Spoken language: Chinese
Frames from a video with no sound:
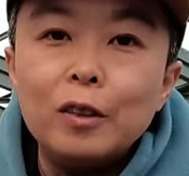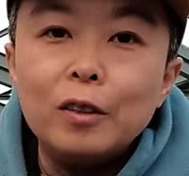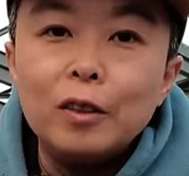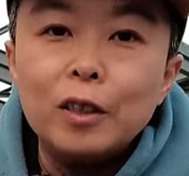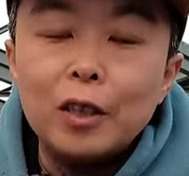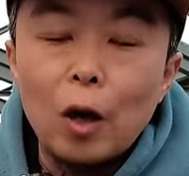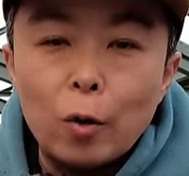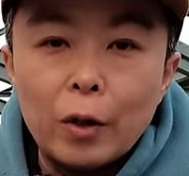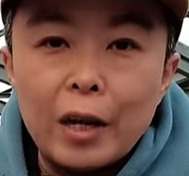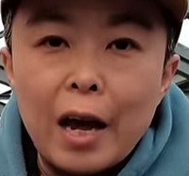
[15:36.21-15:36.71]

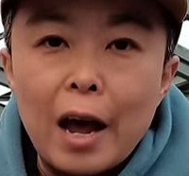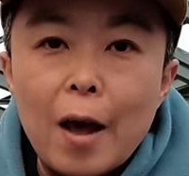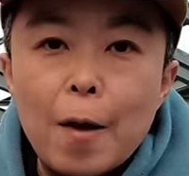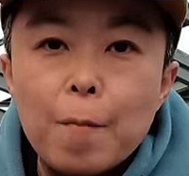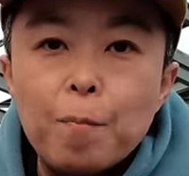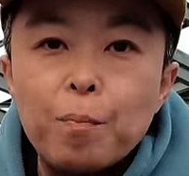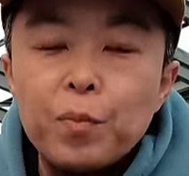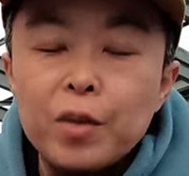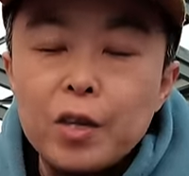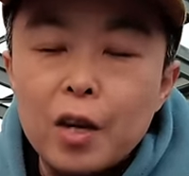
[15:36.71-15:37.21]
噪点
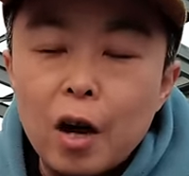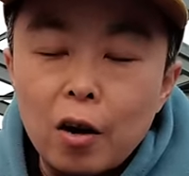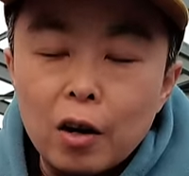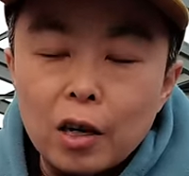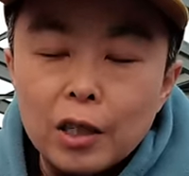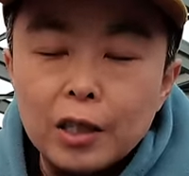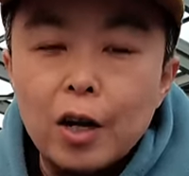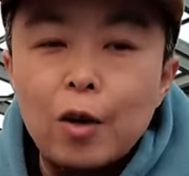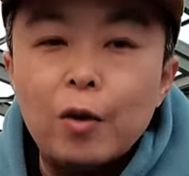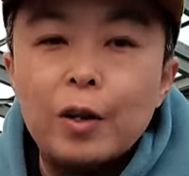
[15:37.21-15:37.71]
要
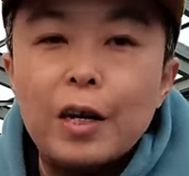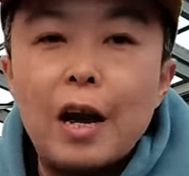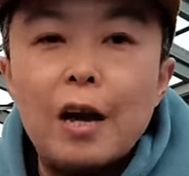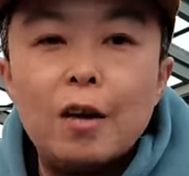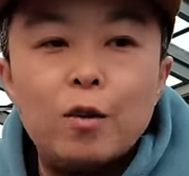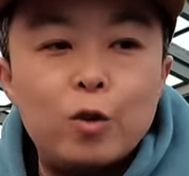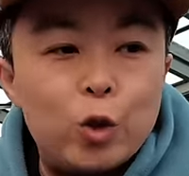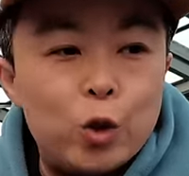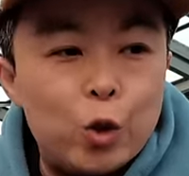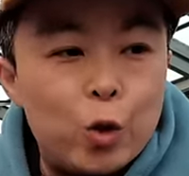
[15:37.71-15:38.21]
了，噪点
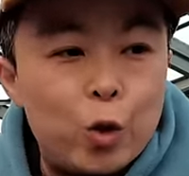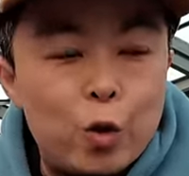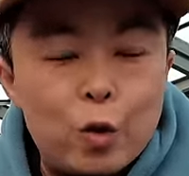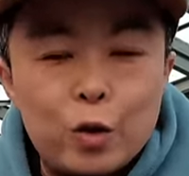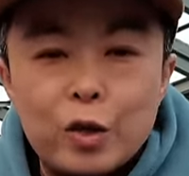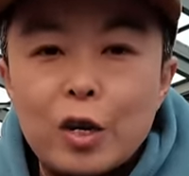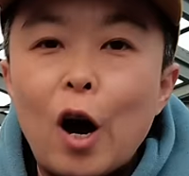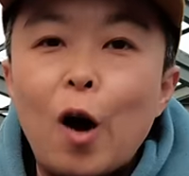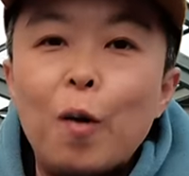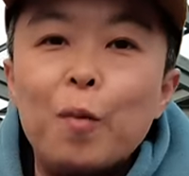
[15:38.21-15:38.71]
就
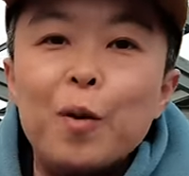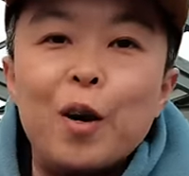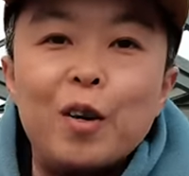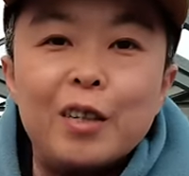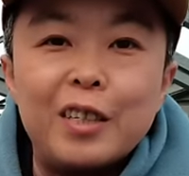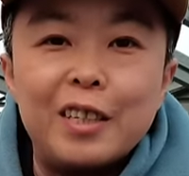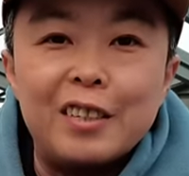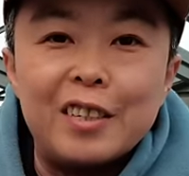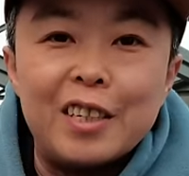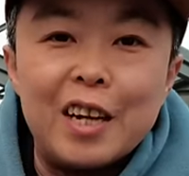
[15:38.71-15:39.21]
要不了
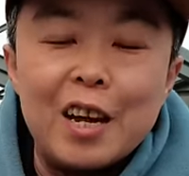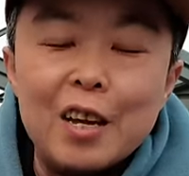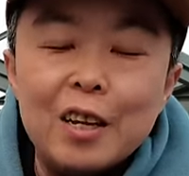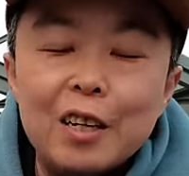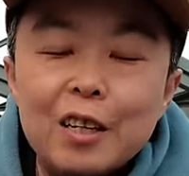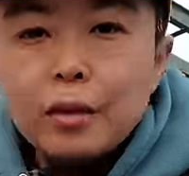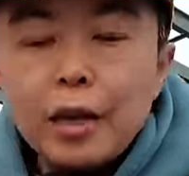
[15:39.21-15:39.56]
景深。